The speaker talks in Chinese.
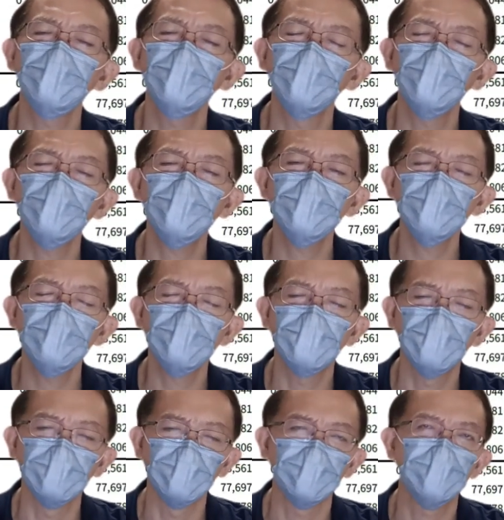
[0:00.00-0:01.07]
流动性
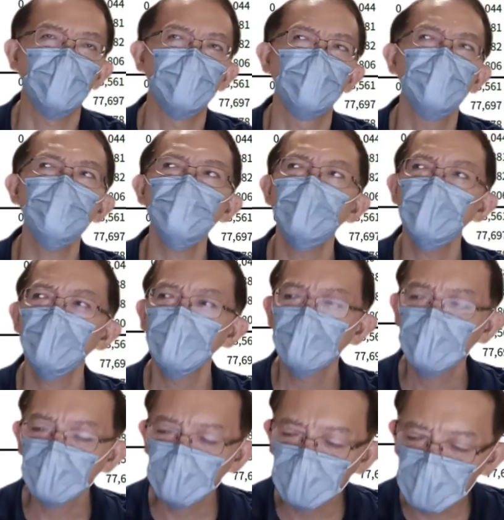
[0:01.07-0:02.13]
很高，因为
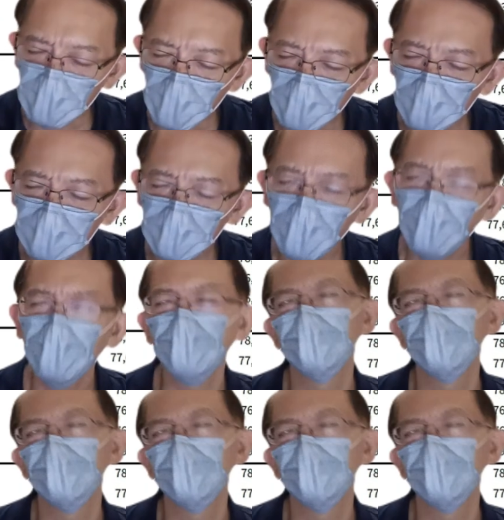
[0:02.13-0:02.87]
照道